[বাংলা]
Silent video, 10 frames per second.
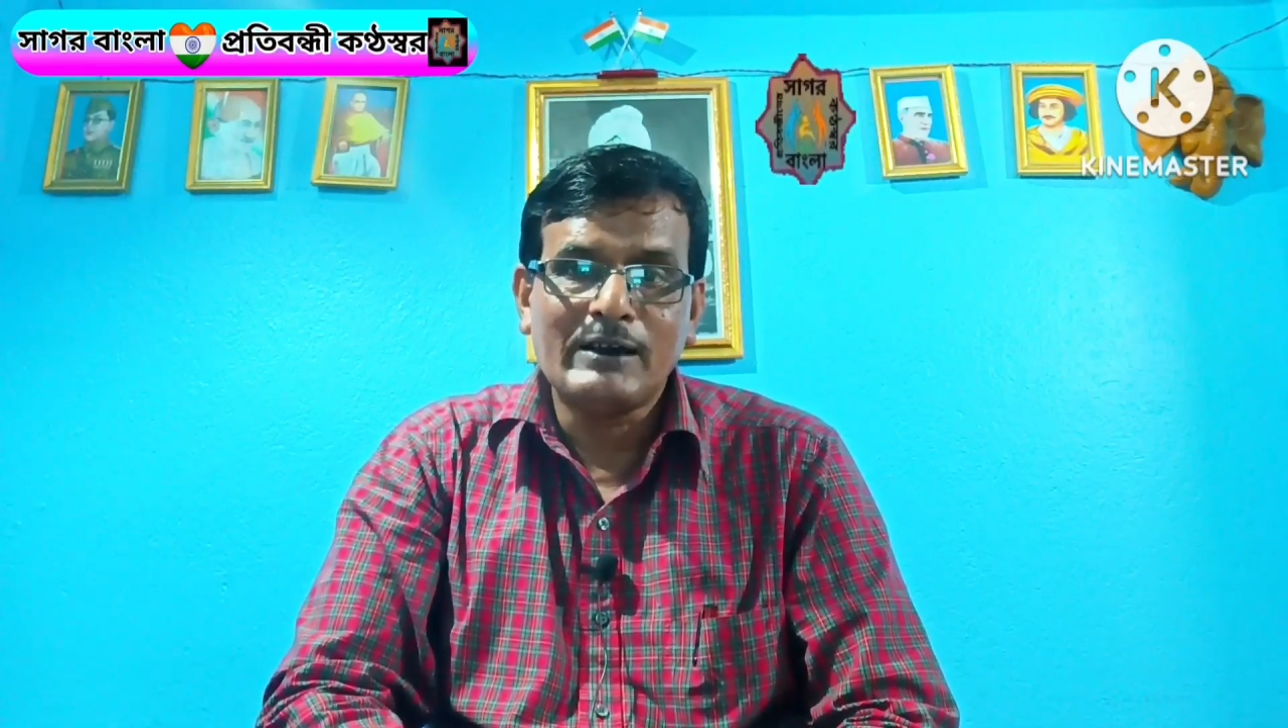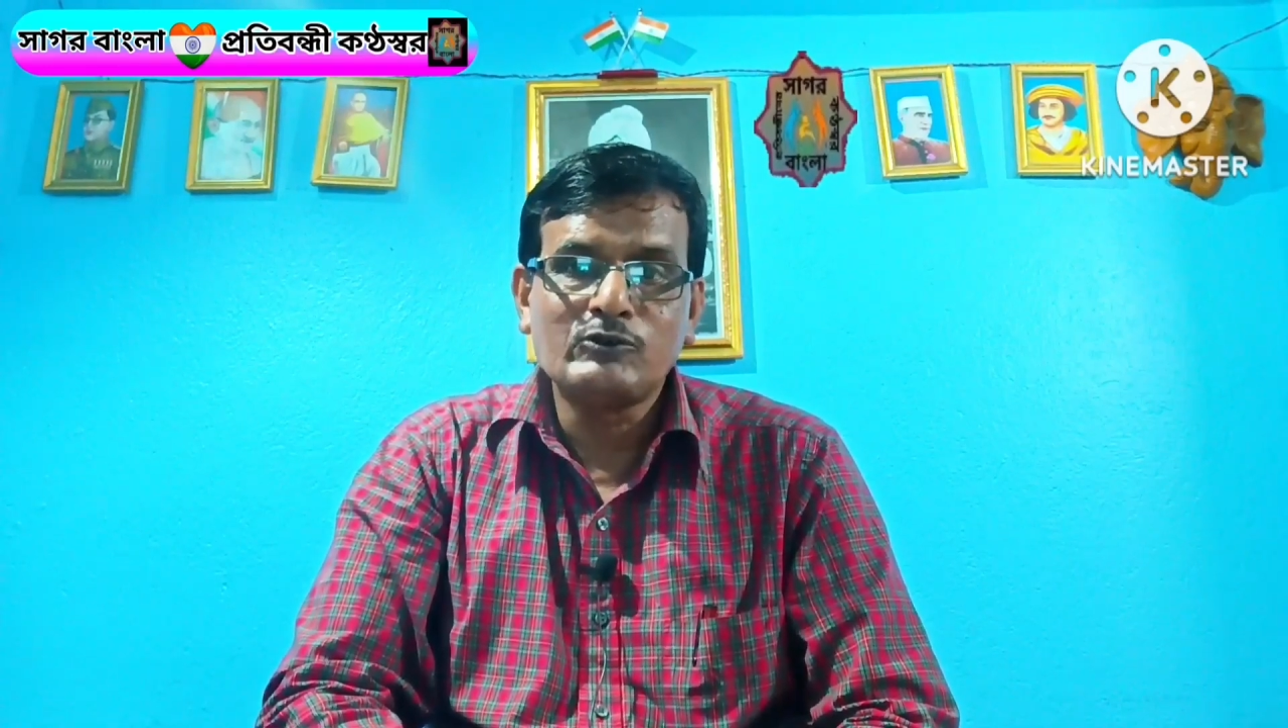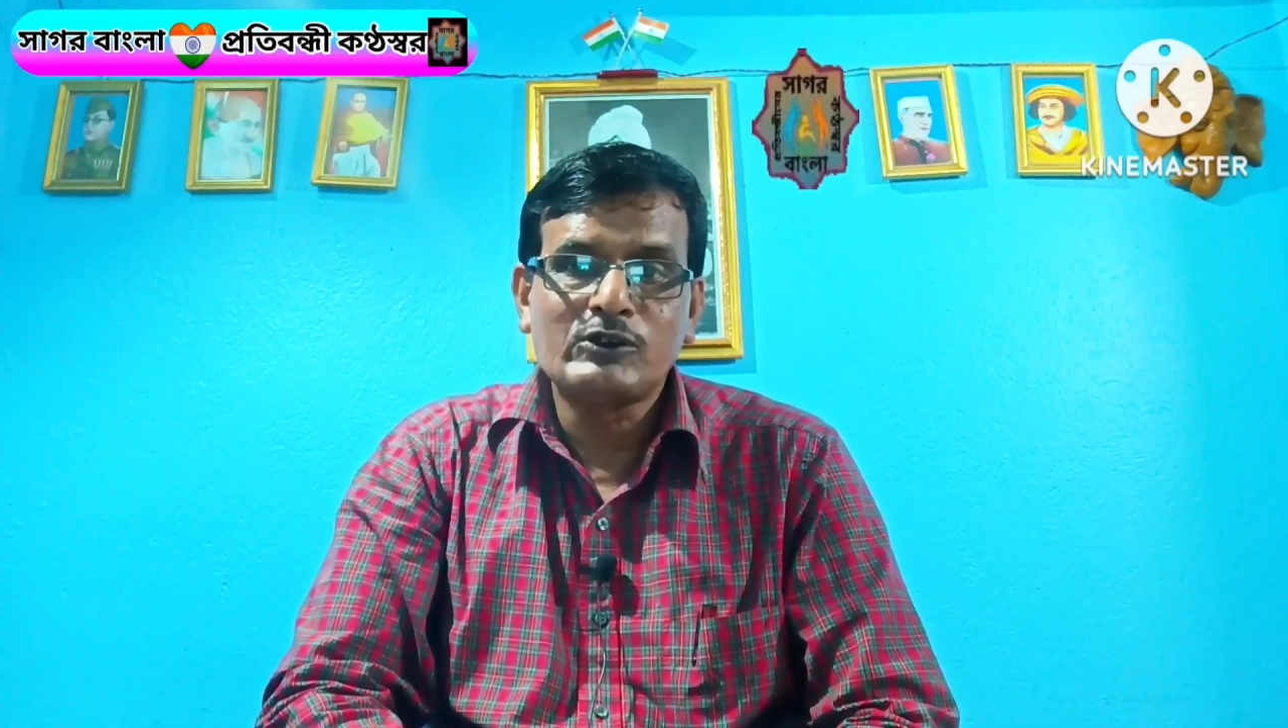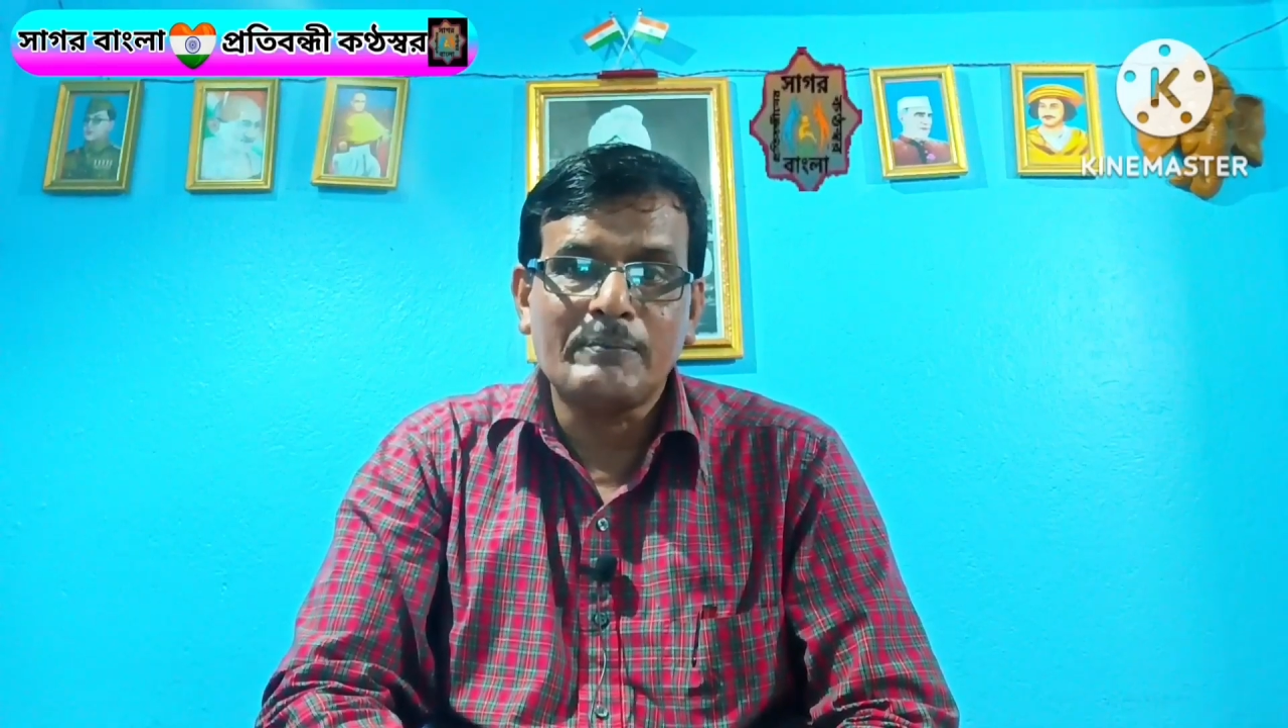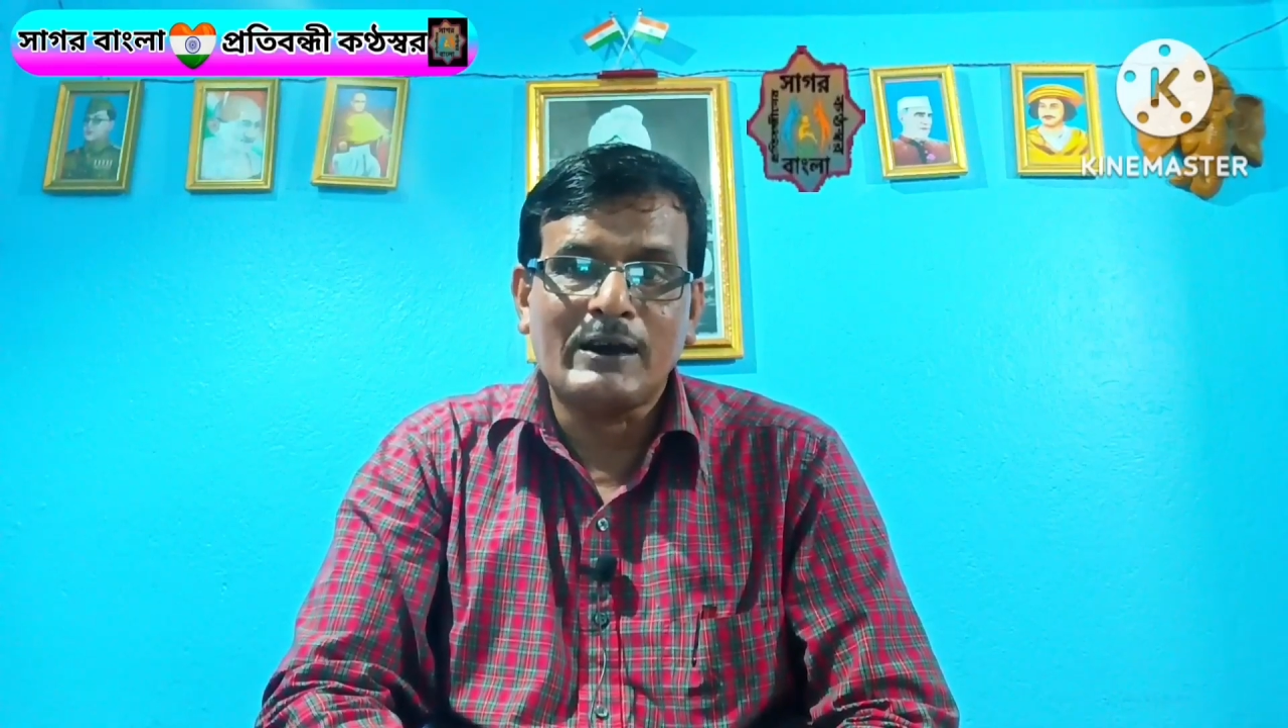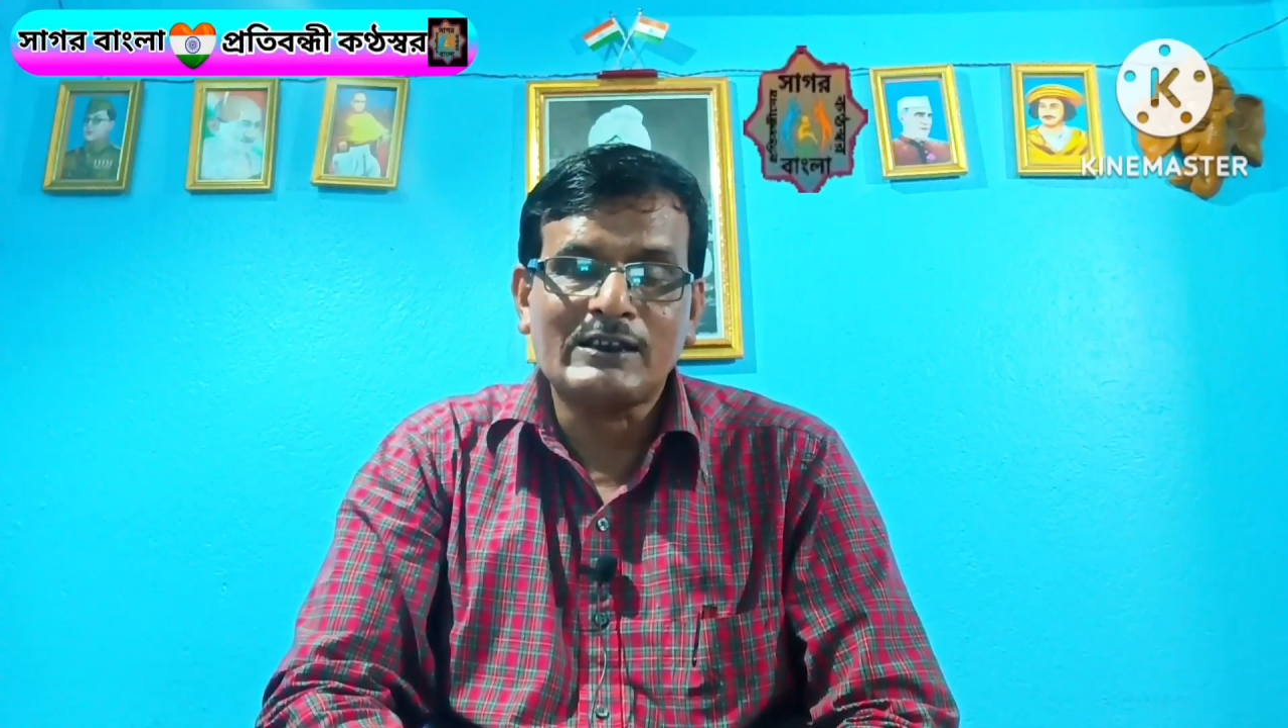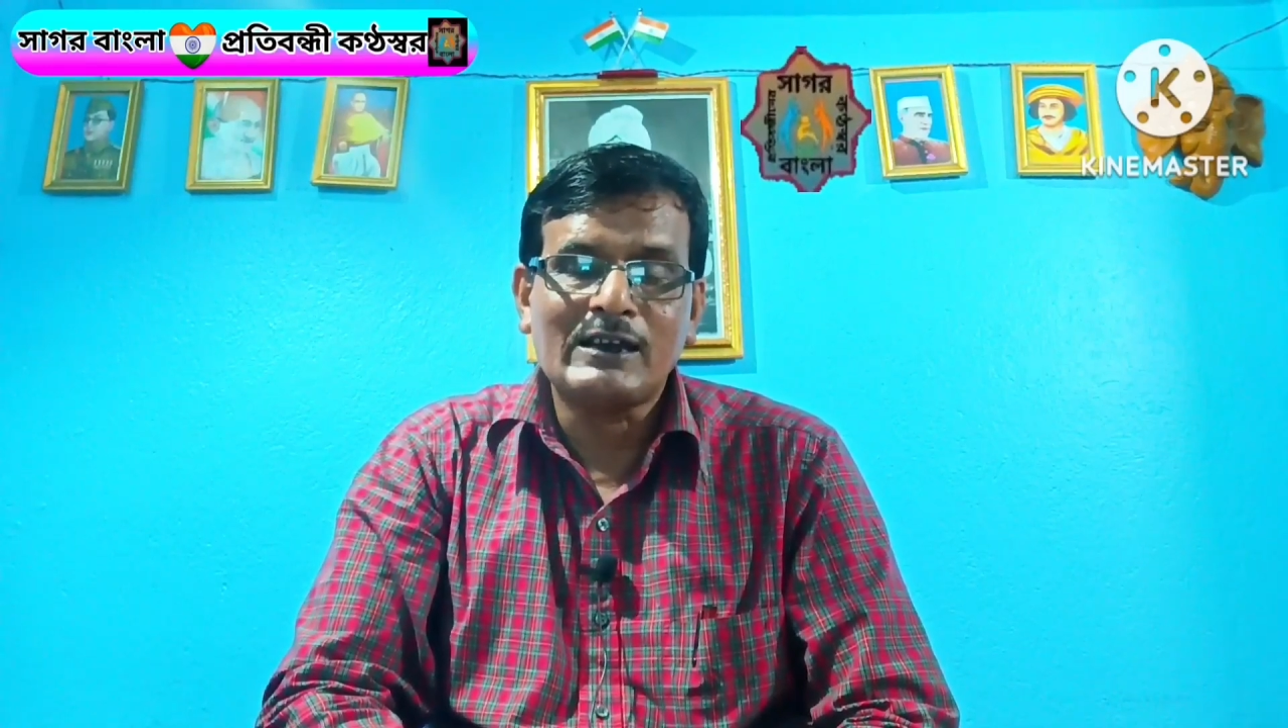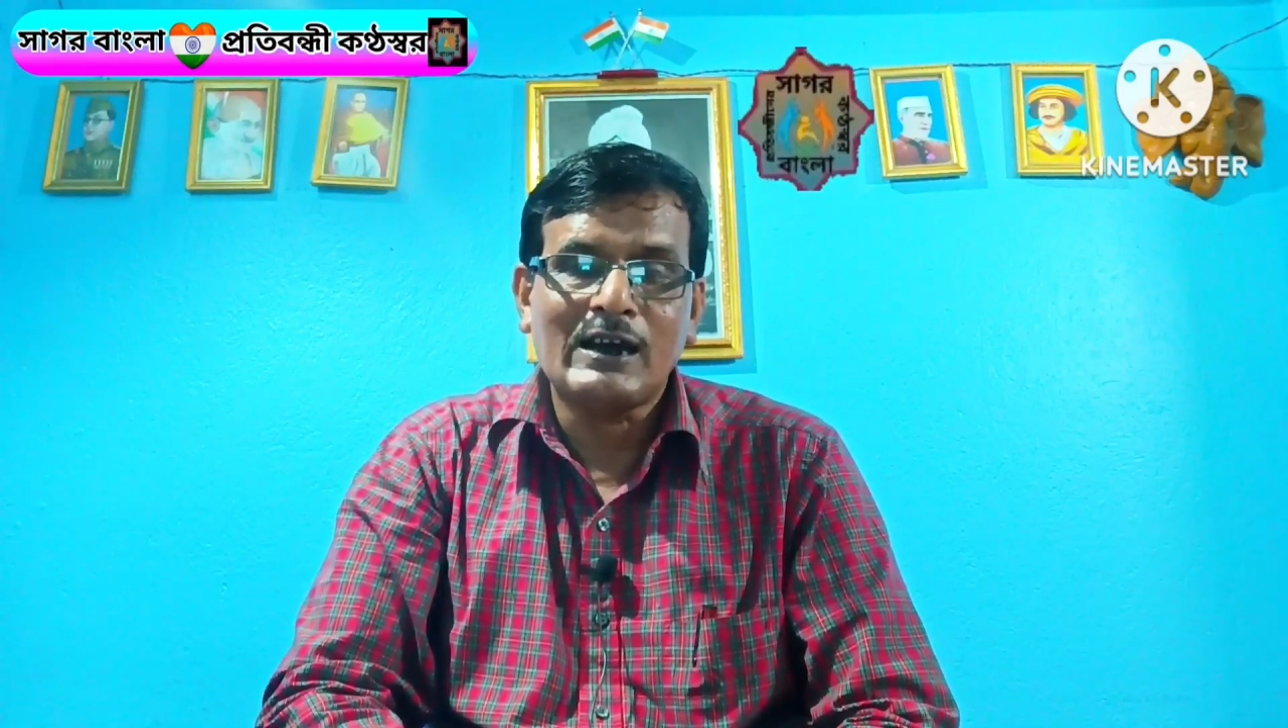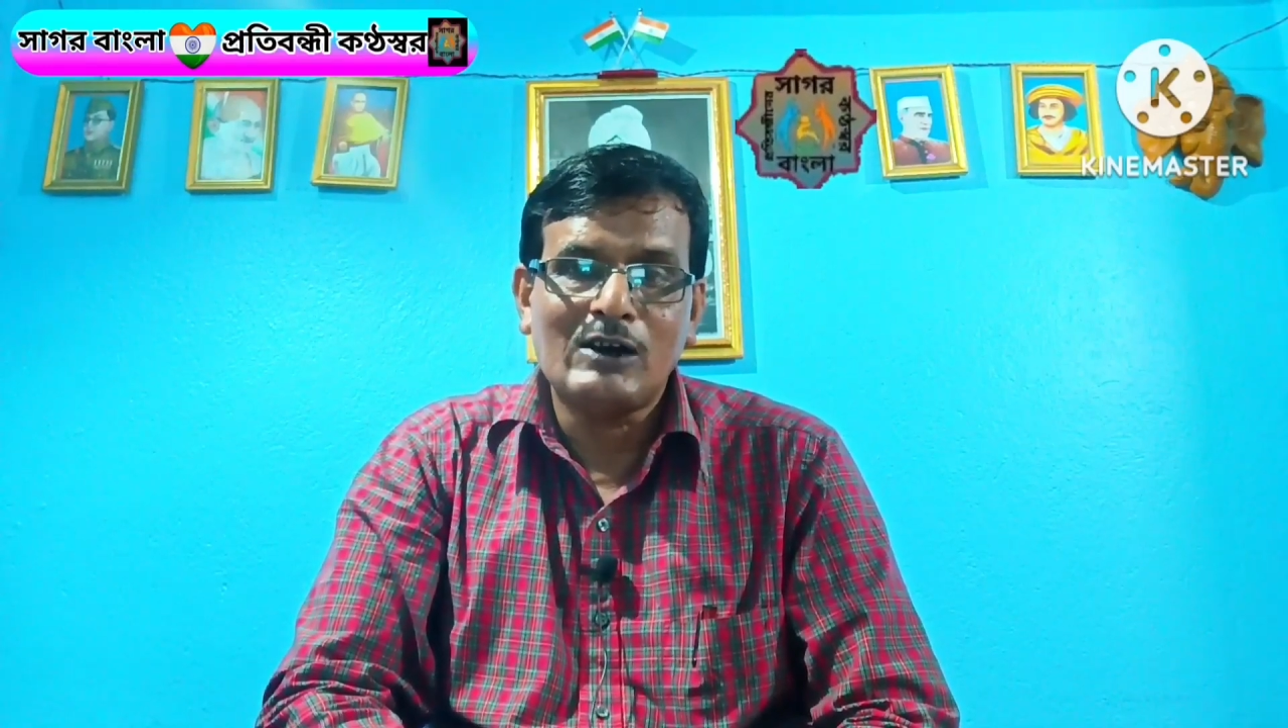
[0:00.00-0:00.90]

মানুষকে ভাতার